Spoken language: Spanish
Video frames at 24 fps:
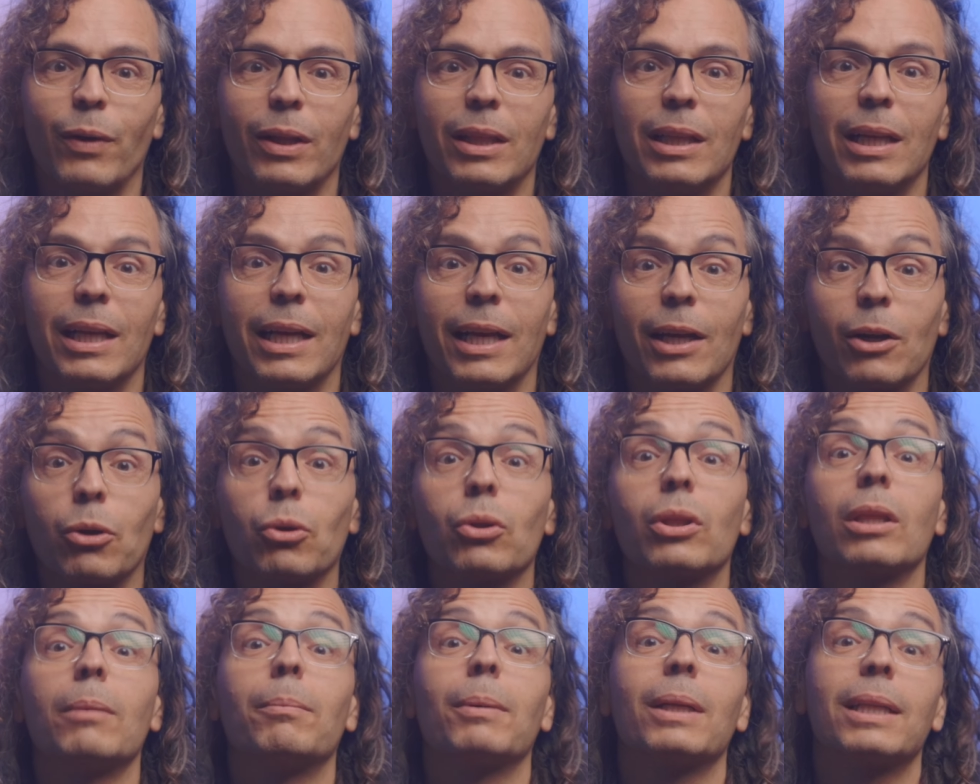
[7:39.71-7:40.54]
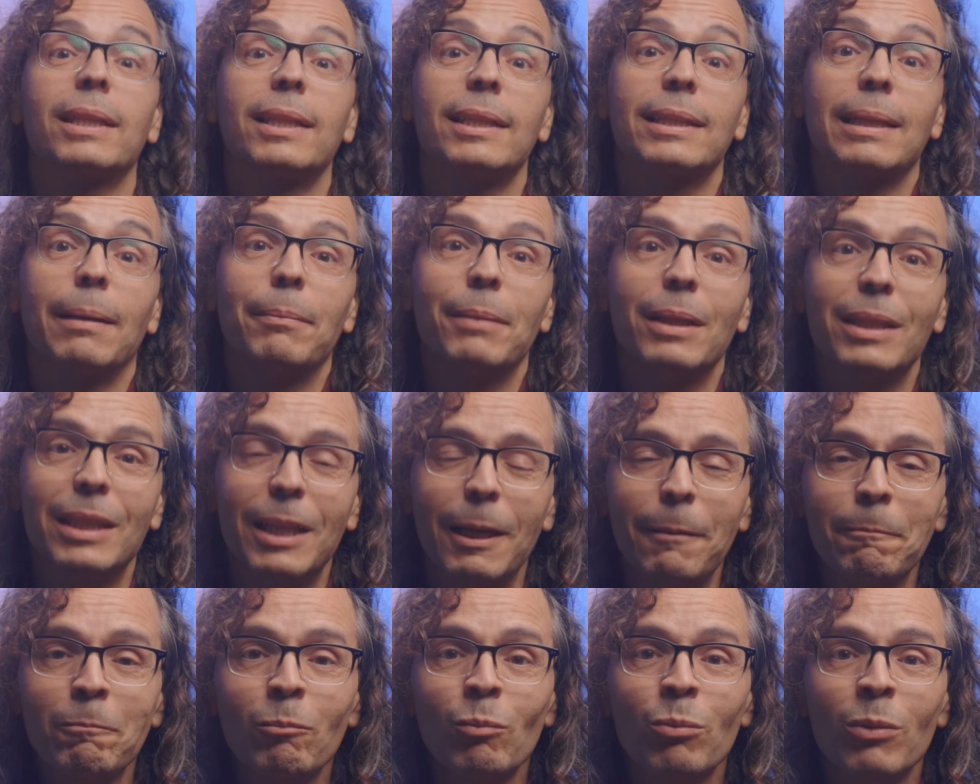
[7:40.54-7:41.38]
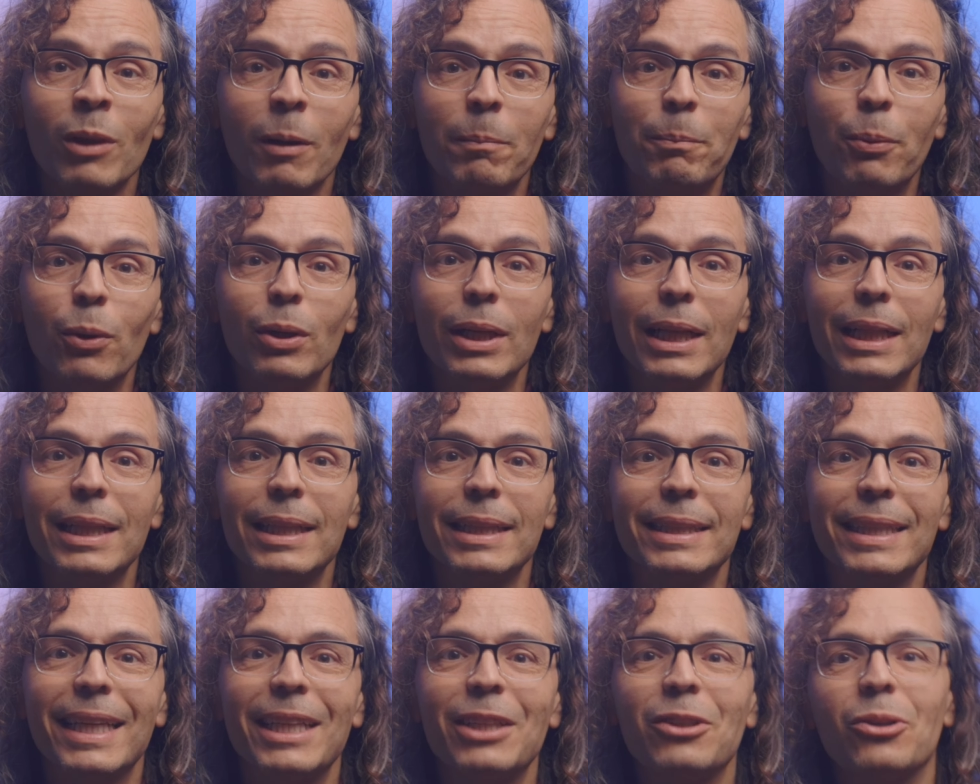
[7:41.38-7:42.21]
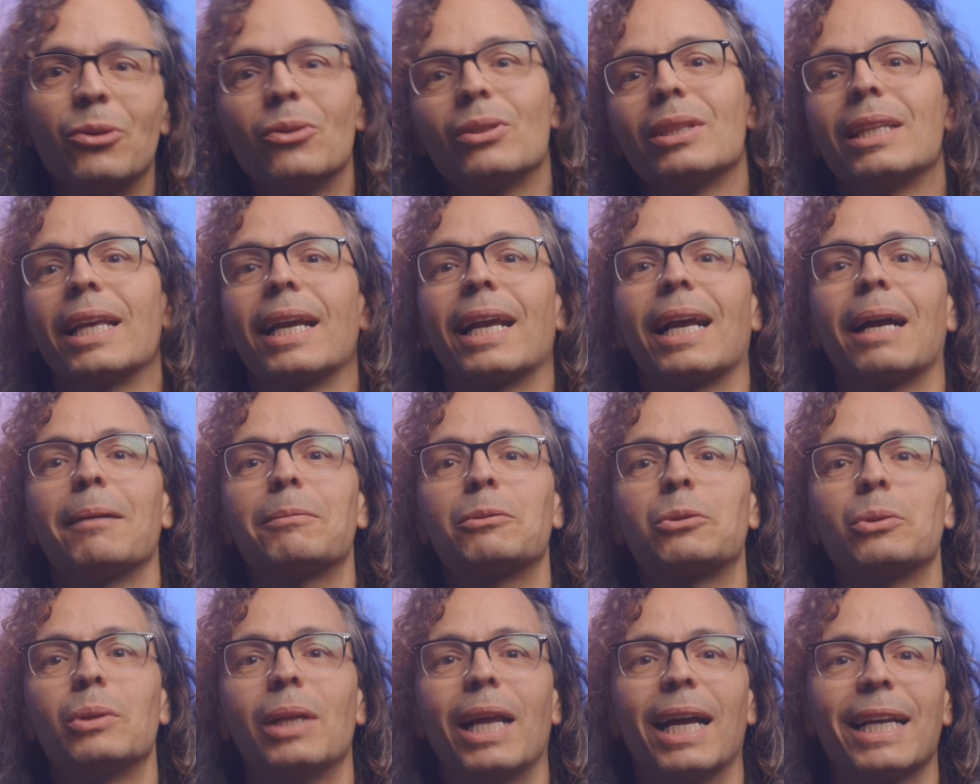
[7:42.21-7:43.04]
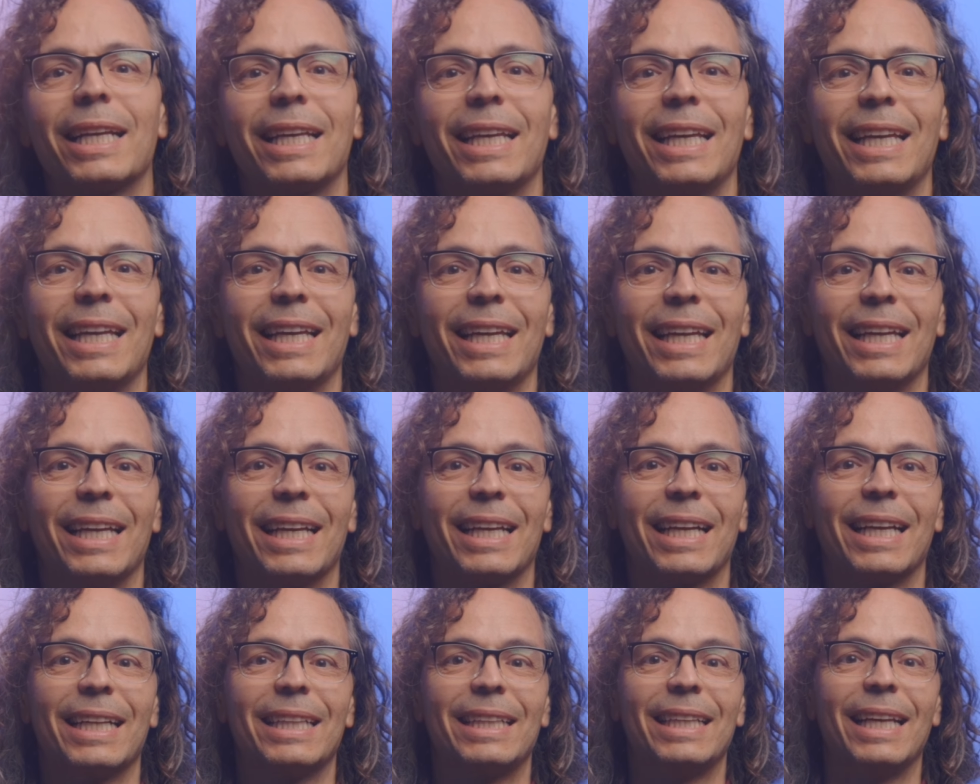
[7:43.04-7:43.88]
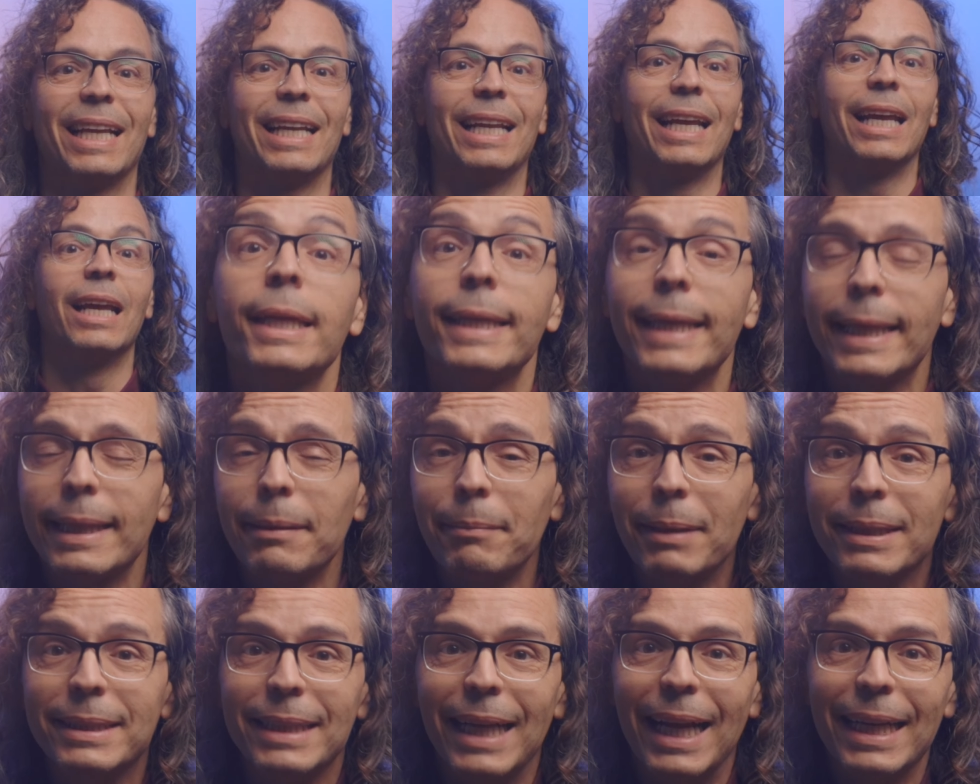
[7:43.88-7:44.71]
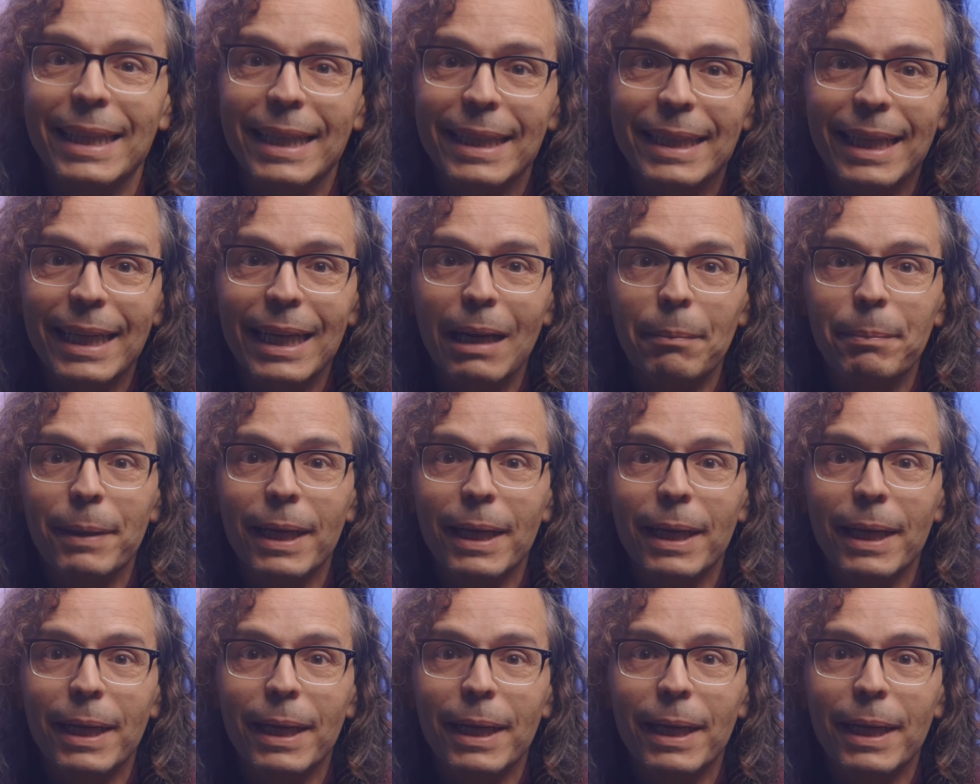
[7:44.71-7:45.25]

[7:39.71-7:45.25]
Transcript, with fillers: fácil que roce, precisamente por el diseño de cápsula que, tiene. Y además, al quitar la